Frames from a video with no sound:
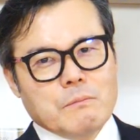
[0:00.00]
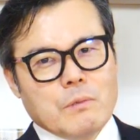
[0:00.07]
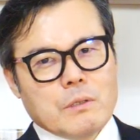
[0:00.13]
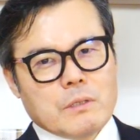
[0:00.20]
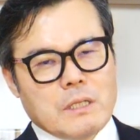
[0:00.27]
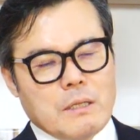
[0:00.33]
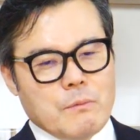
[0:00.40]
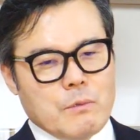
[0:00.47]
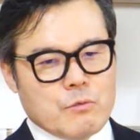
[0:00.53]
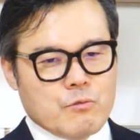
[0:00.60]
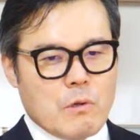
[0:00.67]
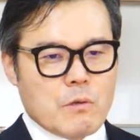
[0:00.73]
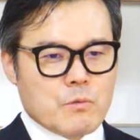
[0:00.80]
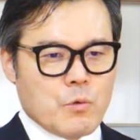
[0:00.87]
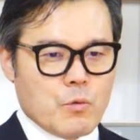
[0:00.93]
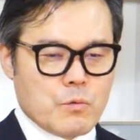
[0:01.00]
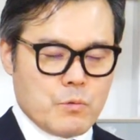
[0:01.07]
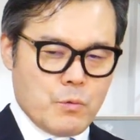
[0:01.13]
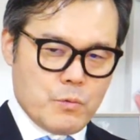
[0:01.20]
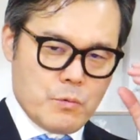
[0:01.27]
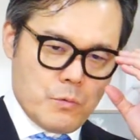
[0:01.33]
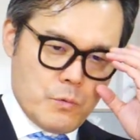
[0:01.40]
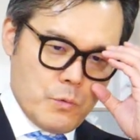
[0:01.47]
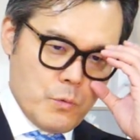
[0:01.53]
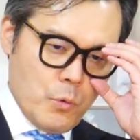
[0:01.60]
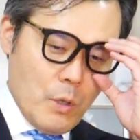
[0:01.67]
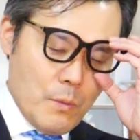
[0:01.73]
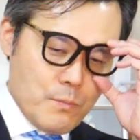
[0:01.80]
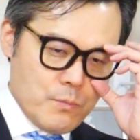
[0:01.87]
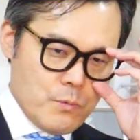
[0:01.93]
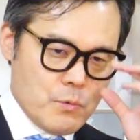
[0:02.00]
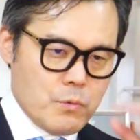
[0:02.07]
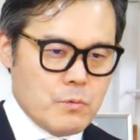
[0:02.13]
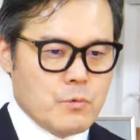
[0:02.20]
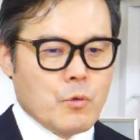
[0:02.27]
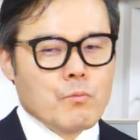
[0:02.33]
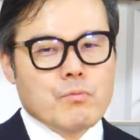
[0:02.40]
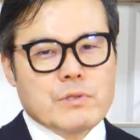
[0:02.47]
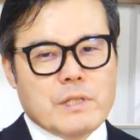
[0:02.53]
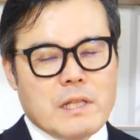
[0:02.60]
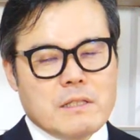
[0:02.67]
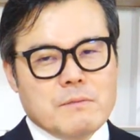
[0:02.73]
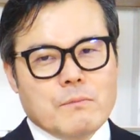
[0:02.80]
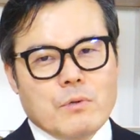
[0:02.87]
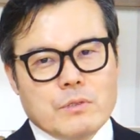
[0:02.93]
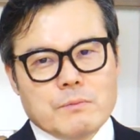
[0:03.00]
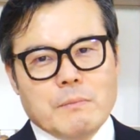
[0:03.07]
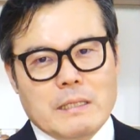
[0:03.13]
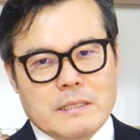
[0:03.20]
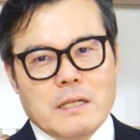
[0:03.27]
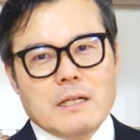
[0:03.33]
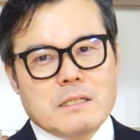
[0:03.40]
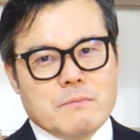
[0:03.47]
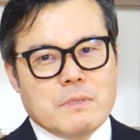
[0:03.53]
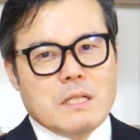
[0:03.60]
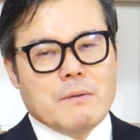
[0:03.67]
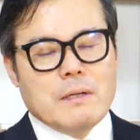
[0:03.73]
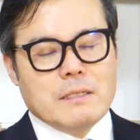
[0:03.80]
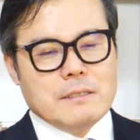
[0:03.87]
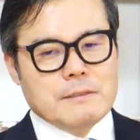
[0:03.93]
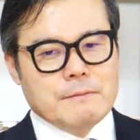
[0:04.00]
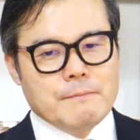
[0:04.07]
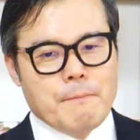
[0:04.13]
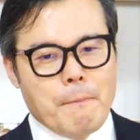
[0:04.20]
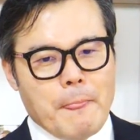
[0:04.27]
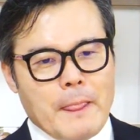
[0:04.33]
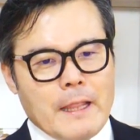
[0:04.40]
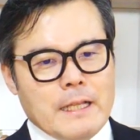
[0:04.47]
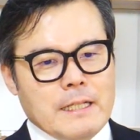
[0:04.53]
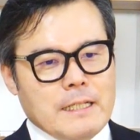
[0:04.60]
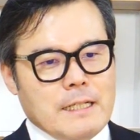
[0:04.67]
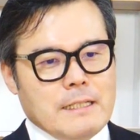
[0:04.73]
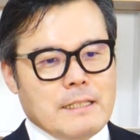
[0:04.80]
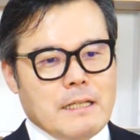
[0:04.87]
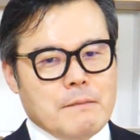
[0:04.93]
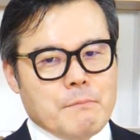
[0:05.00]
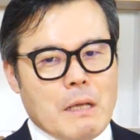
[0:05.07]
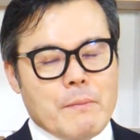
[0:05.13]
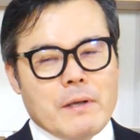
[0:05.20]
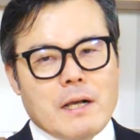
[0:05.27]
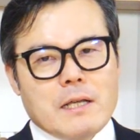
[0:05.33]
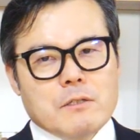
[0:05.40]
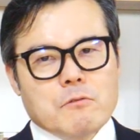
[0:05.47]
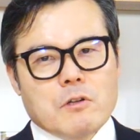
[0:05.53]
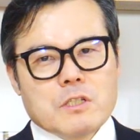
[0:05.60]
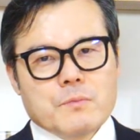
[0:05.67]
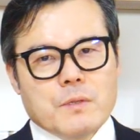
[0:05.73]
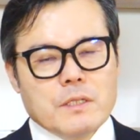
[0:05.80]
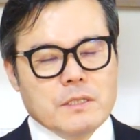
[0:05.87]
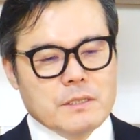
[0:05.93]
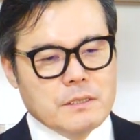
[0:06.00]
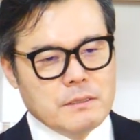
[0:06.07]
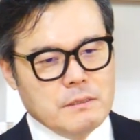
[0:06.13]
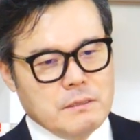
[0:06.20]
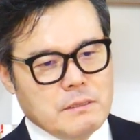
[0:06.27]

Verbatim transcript: 뭐 이렇게 뭐 중업, 조, 종합 종부세든 뭐든 마찬가지입니다만은 일단 매매가 이루어지면은